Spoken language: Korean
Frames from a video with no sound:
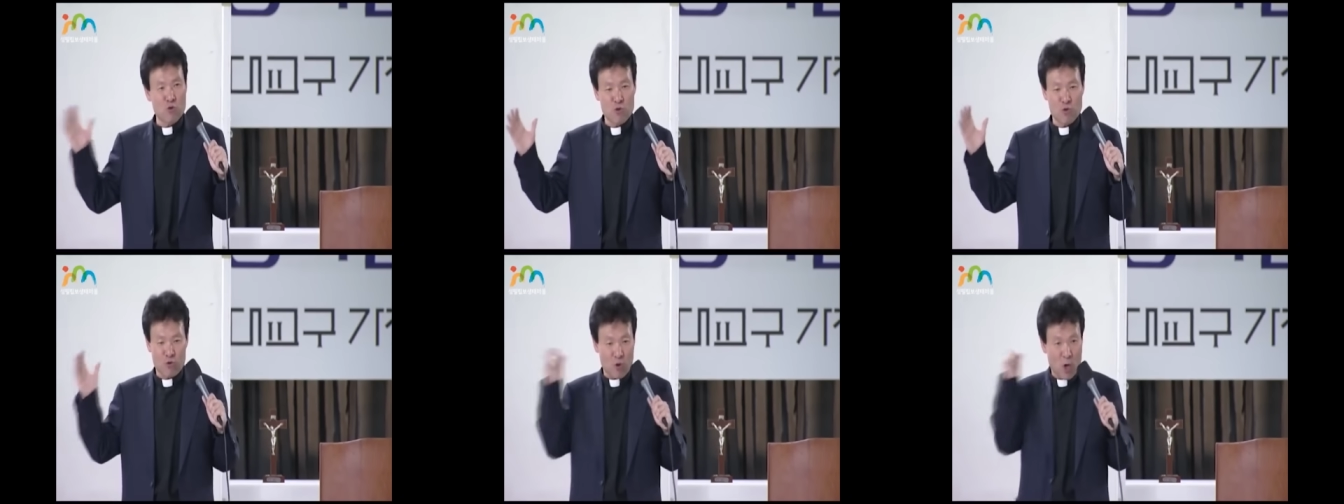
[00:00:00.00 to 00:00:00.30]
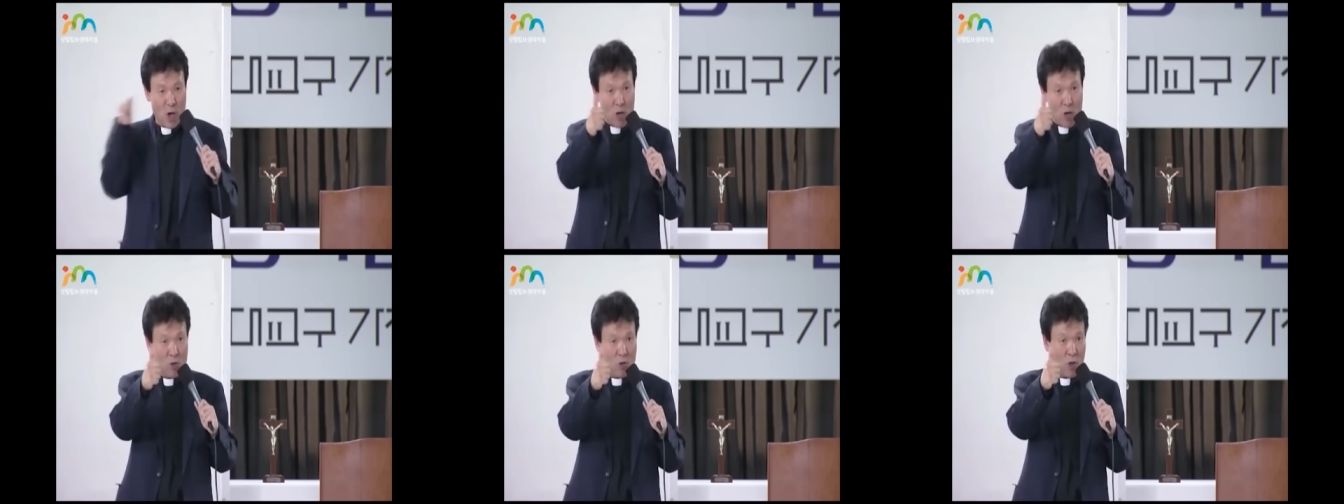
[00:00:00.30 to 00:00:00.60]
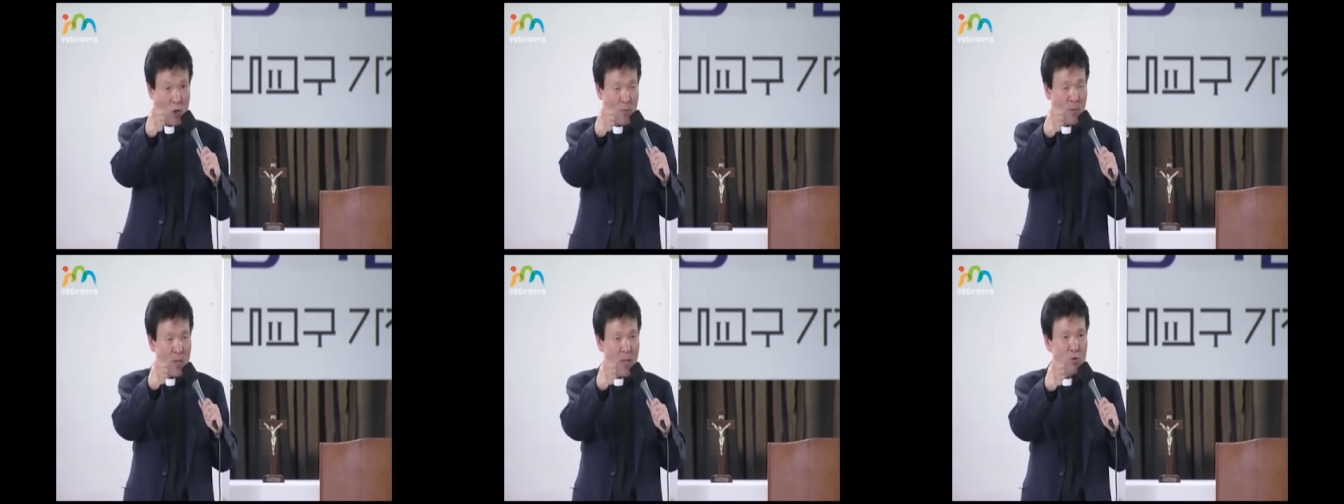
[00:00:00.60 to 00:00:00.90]

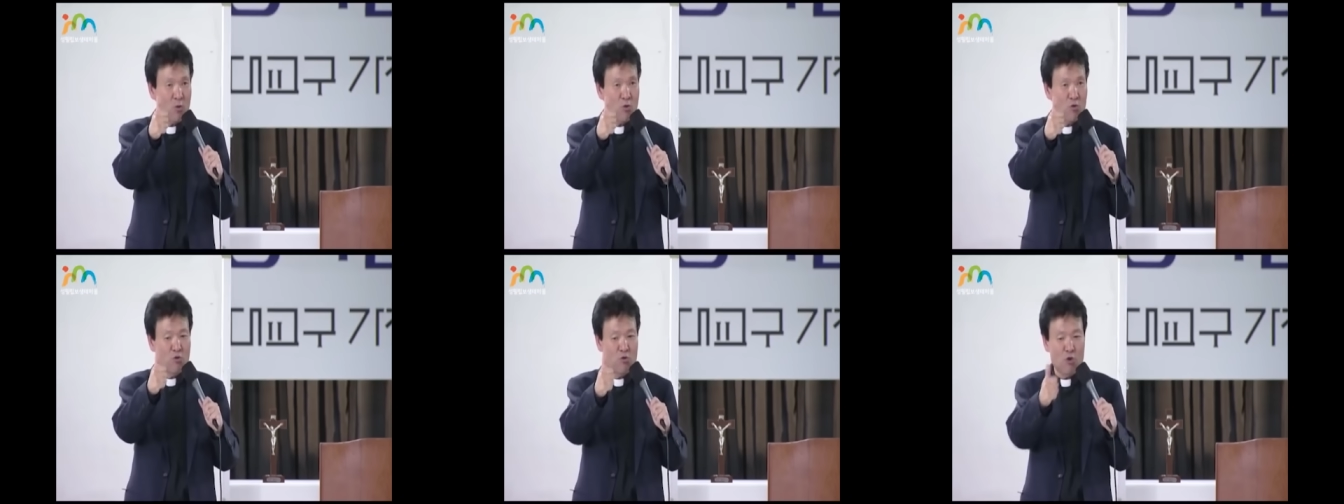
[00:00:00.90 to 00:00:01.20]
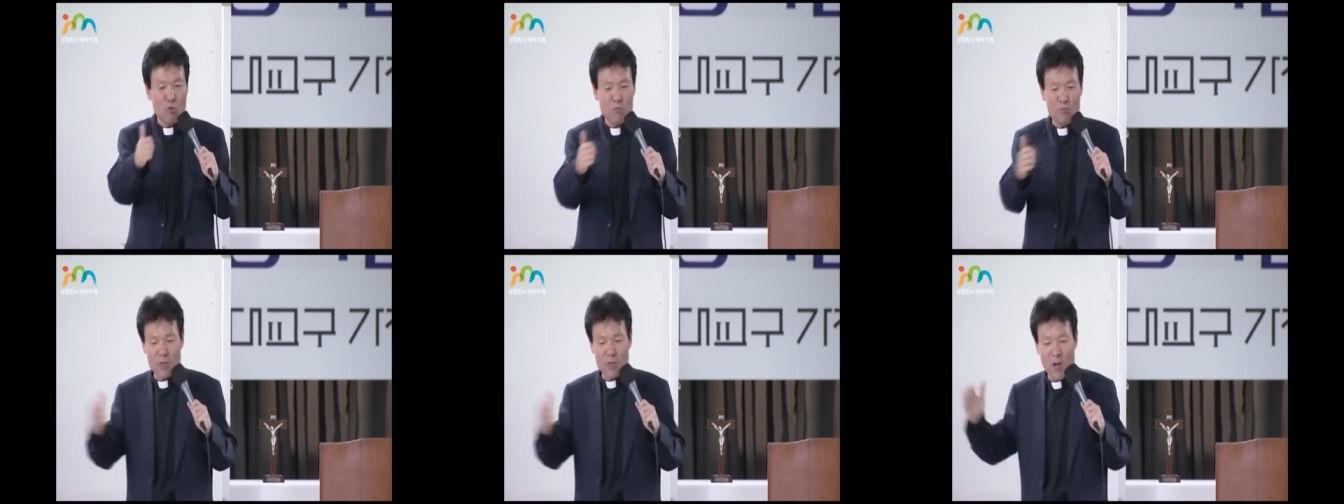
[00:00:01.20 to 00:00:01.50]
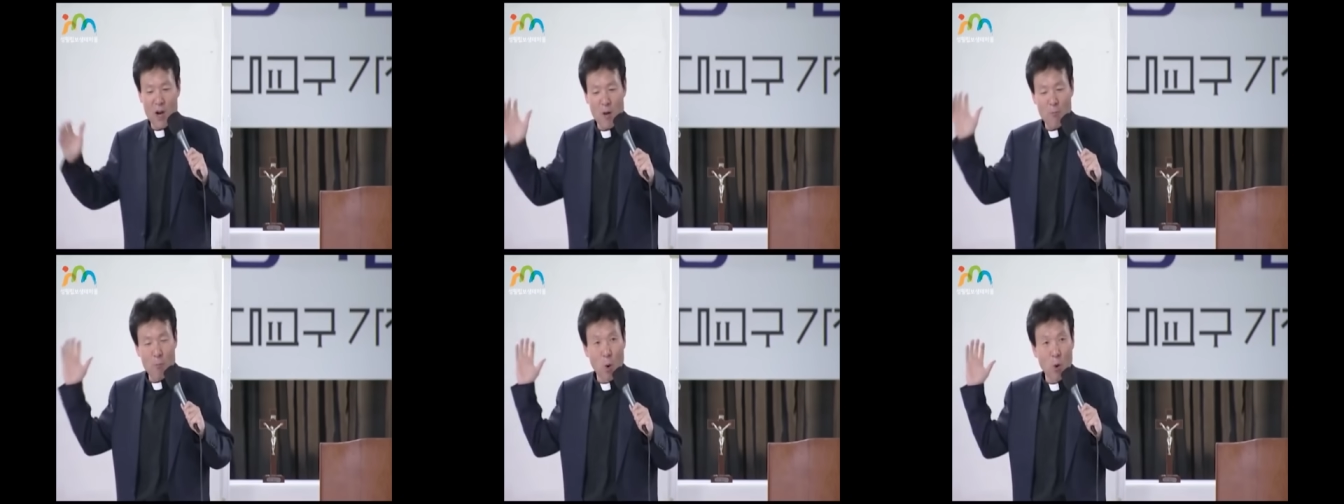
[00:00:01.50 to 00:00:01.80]
최첨단 주력
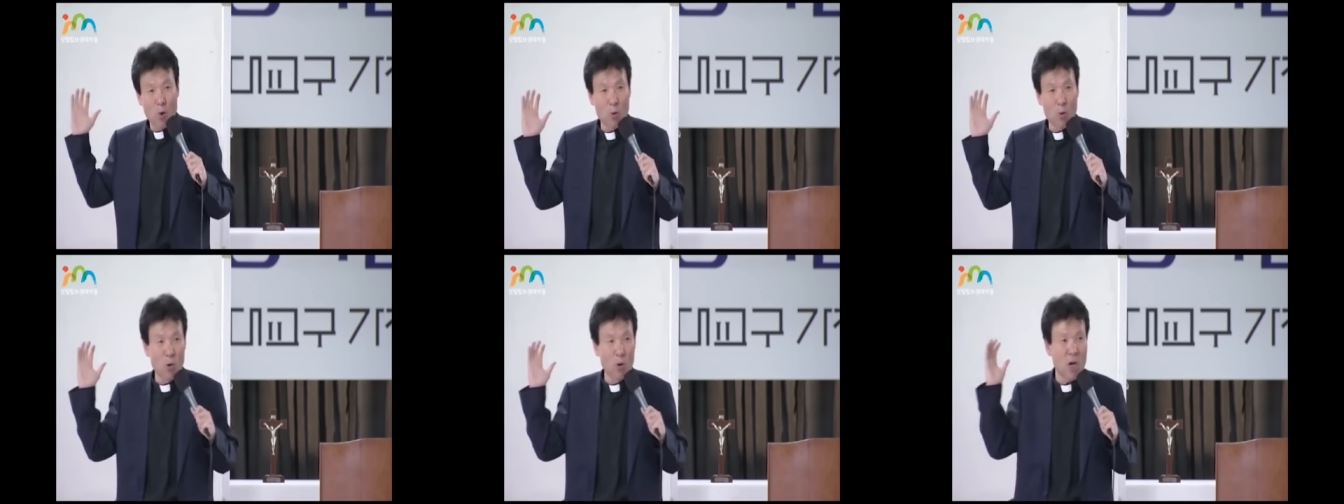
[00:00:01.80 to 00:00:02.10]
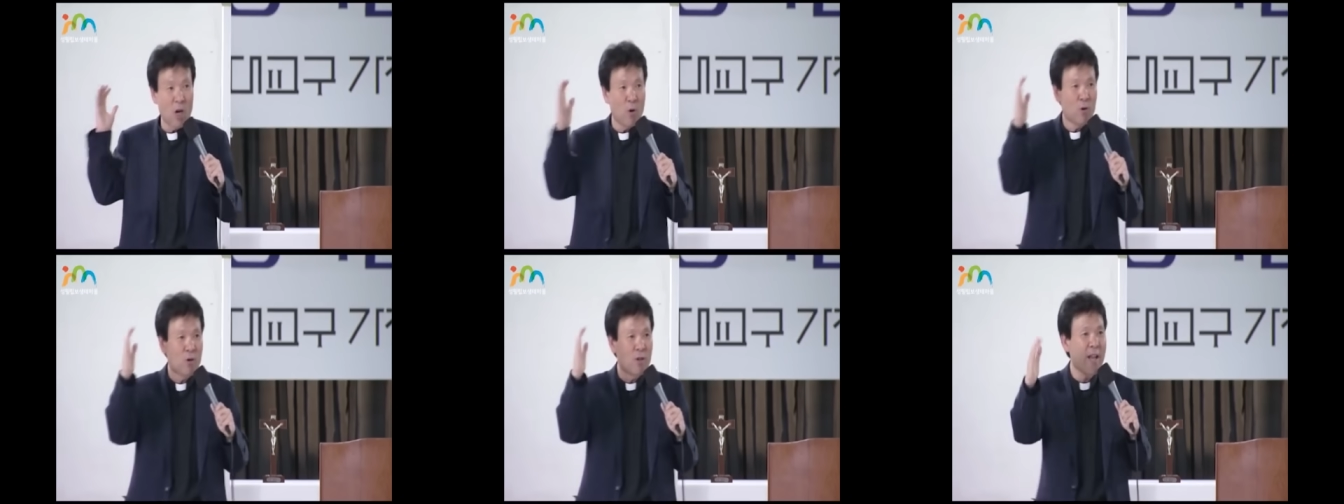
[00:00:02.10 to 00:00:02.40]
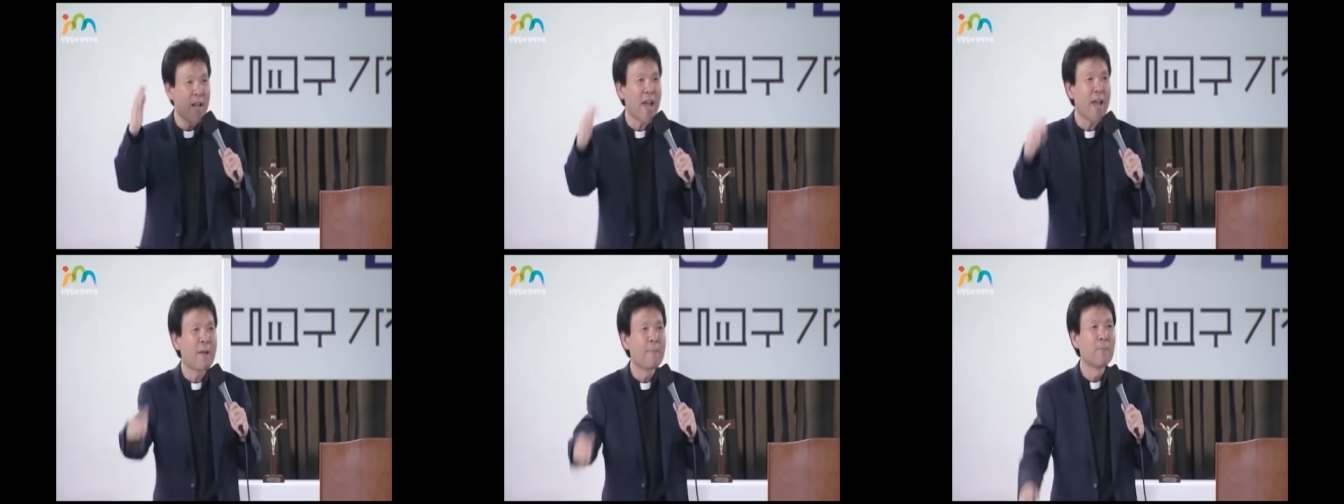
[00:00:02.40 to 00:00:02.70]
부대가 몰고
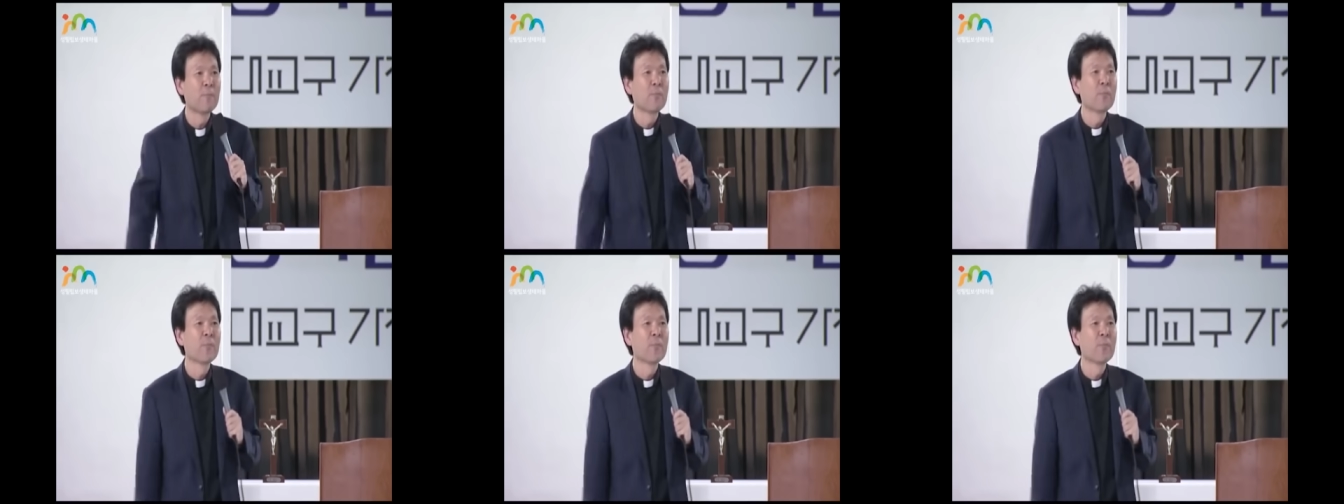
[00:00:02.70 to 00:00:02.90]
올라오는데